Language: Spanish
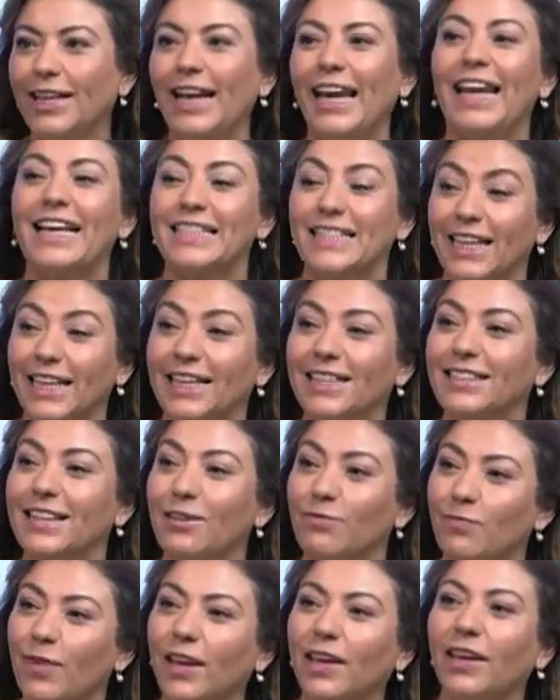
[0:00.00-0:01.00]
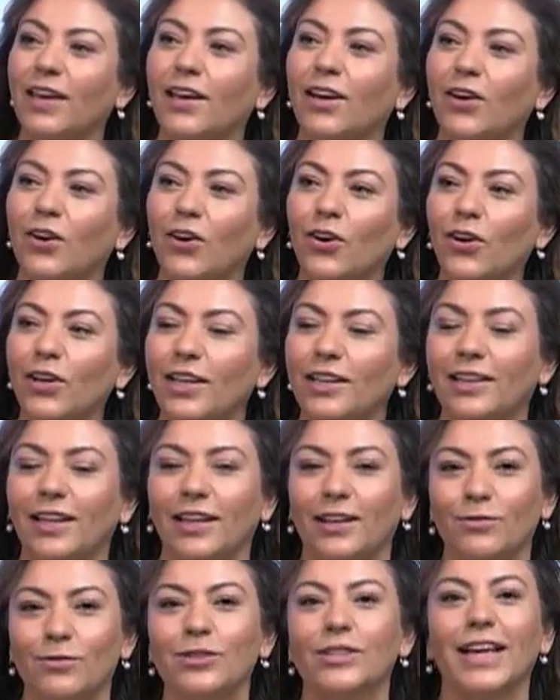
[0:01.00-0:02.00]
La sede es en México y
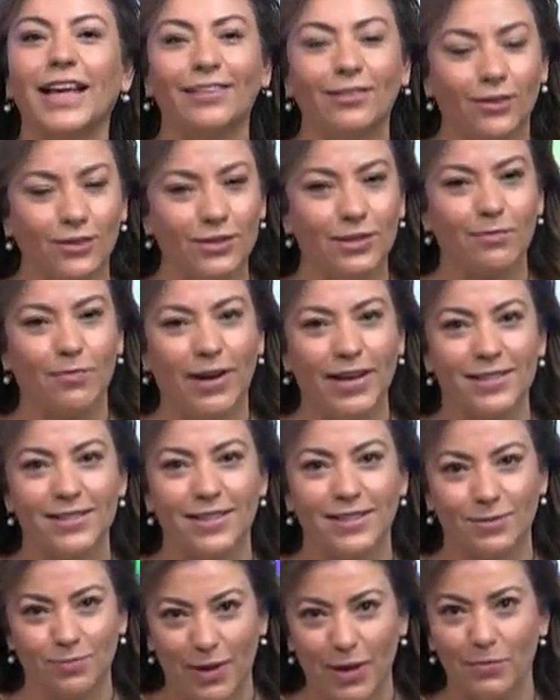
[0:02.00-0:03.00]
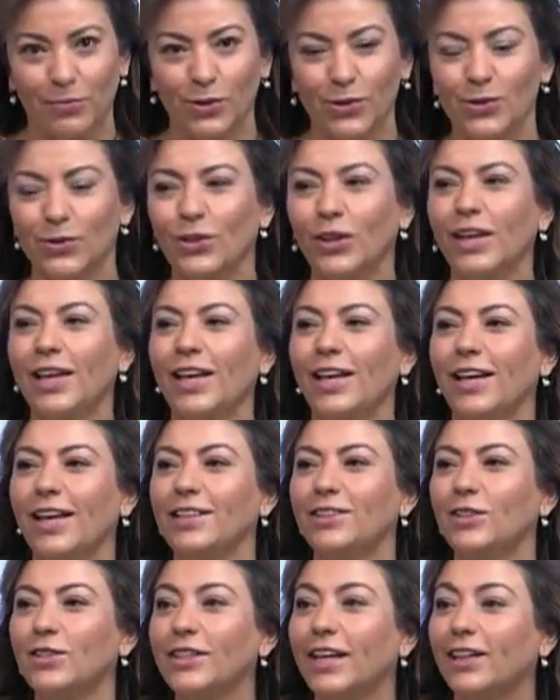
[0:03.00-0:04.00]
tenemos 14 países miembros.
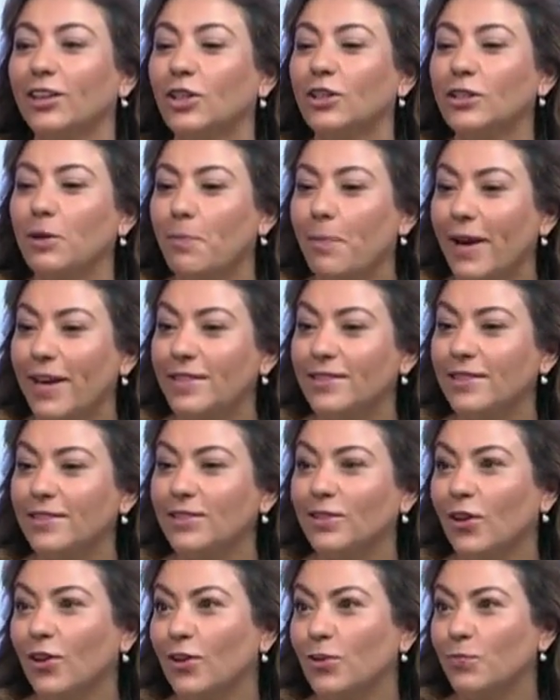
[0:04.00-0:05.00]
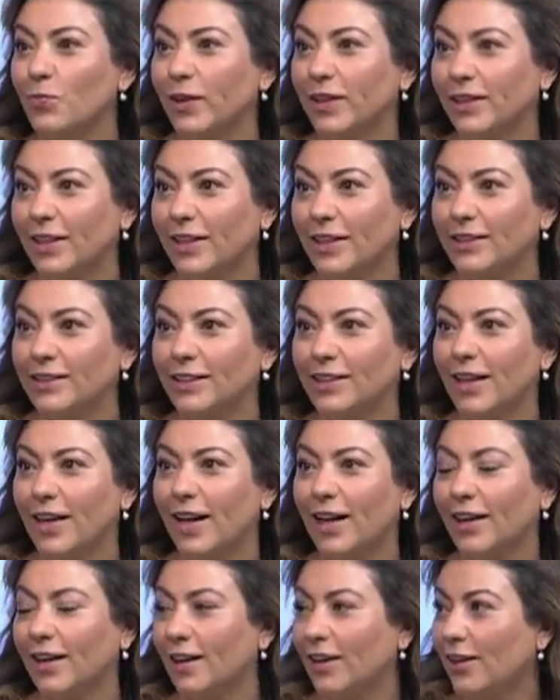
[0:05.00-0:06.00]
Estos 14 países todos pertenecen a
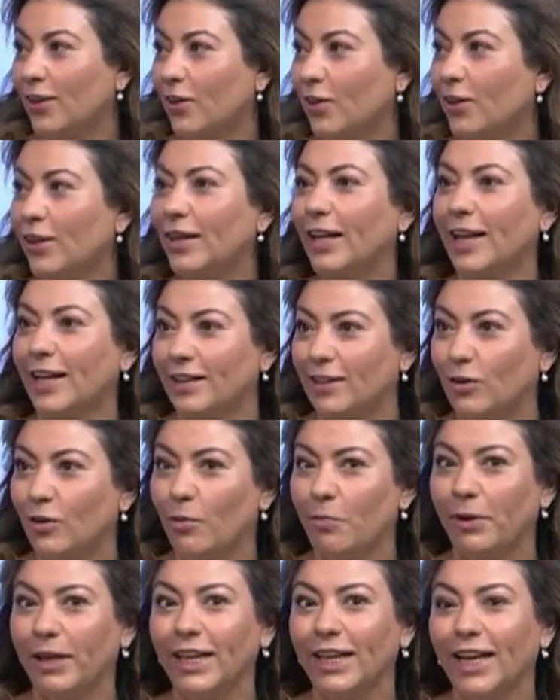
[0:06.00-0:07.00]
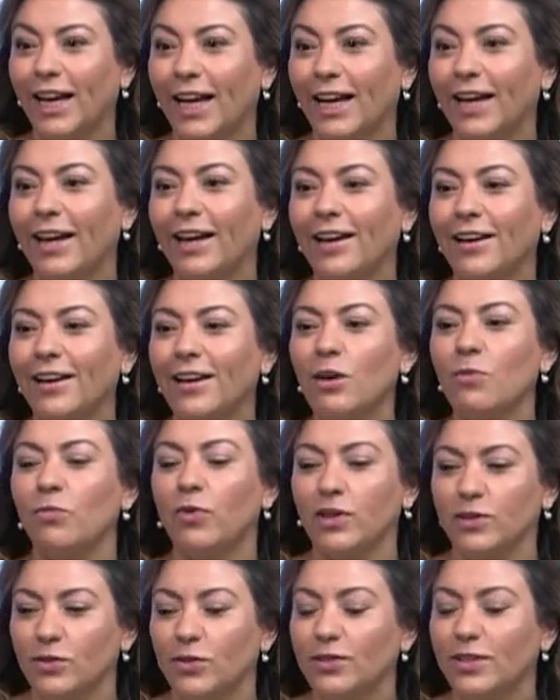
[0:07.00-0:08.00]
la región latinoamericana,
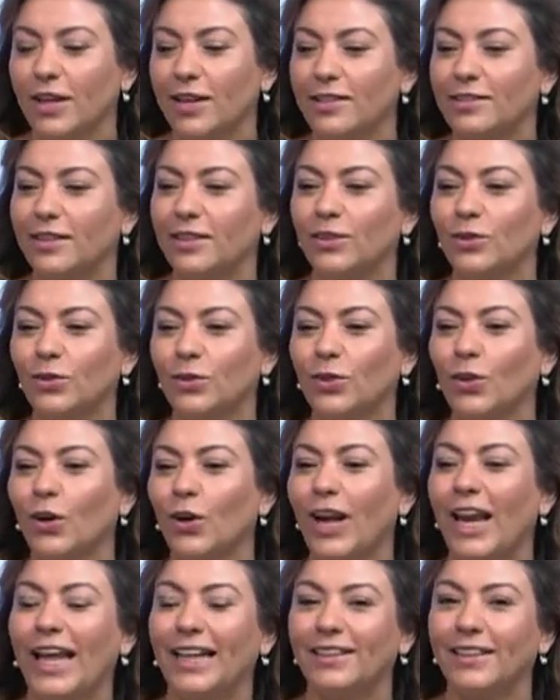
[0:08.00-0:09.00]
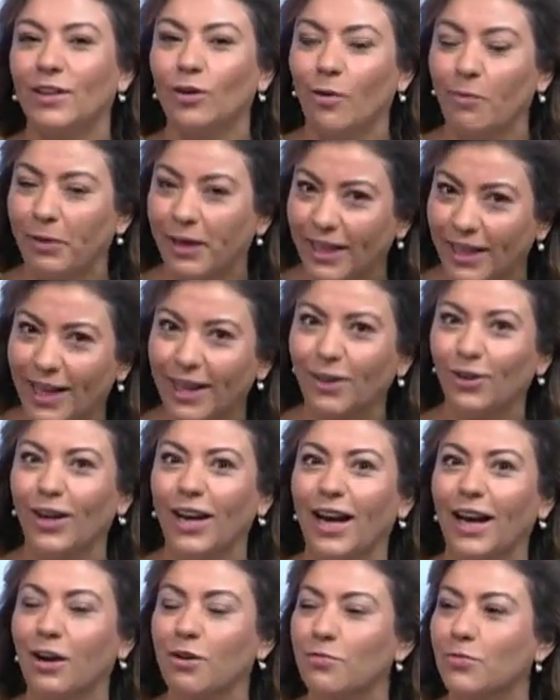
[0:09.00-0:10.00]
por eso es el Instituto Latinoamericano
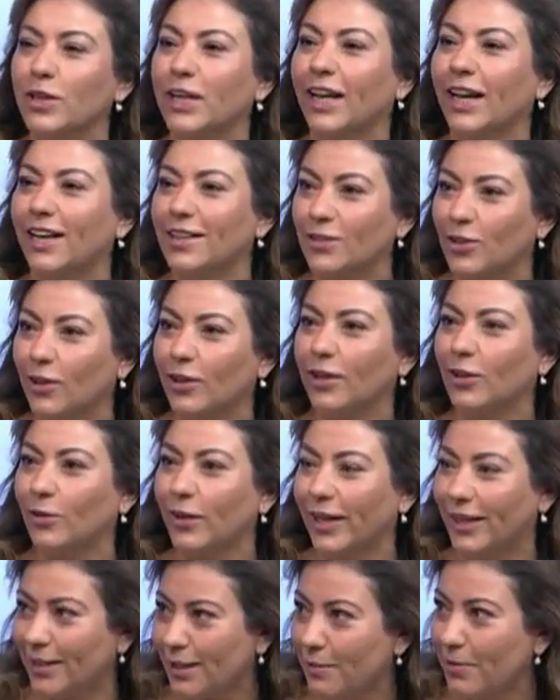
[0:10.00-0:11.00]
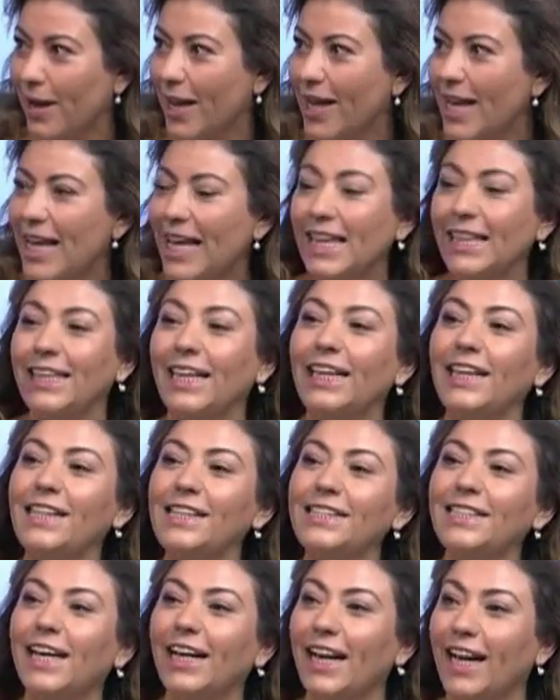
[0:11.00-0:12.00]
de la Comunicación Educativa. Y el
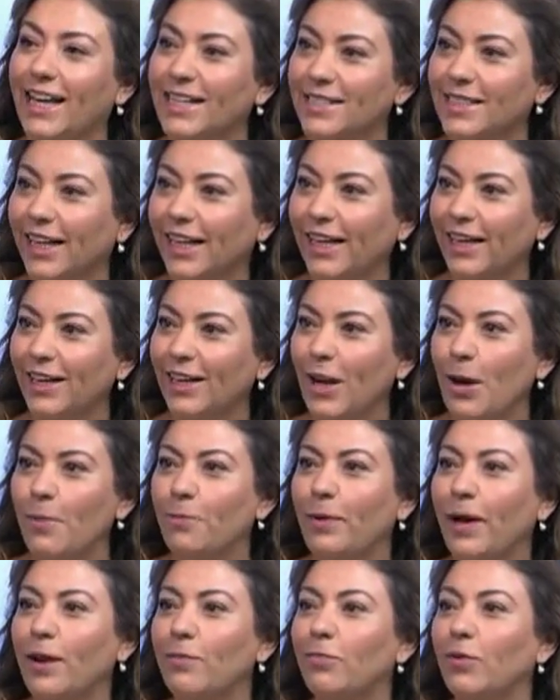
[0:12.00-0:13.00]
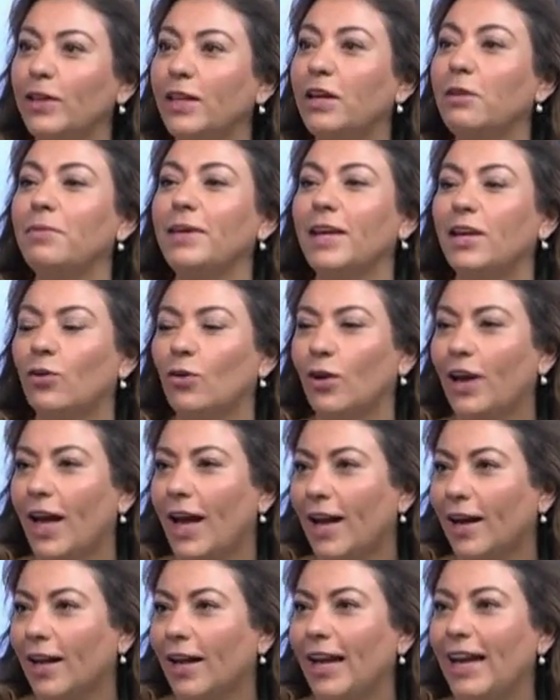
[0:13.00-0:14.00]
ILSE nace para poder
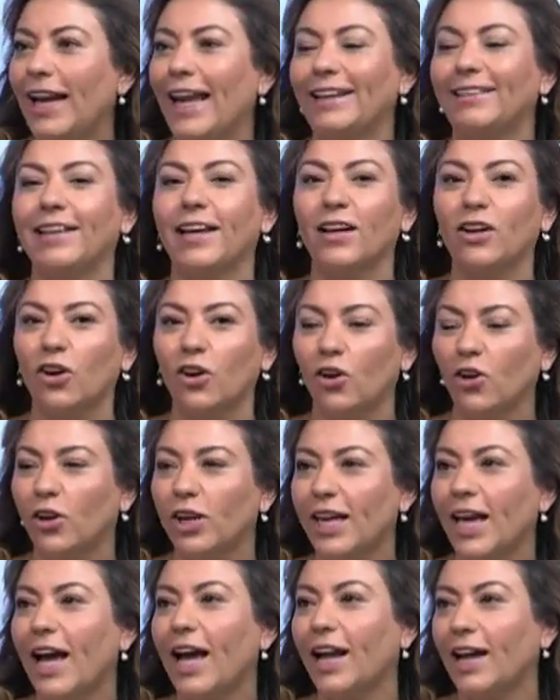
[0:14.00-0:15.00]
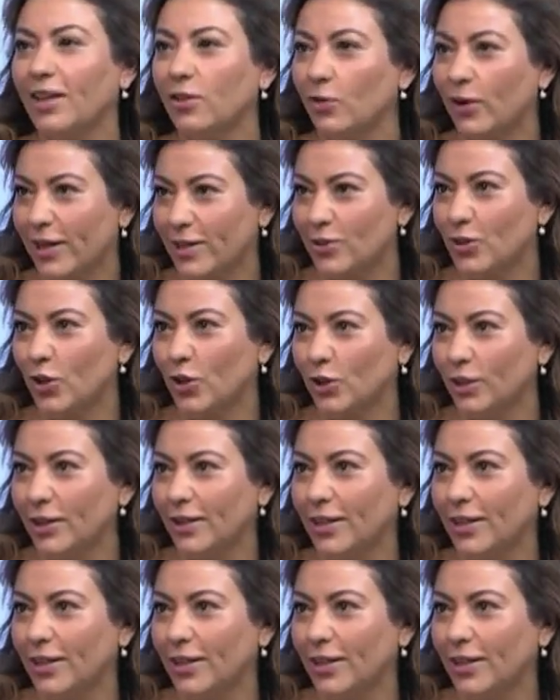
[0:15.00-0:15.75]
vincular la tecnología a la educación.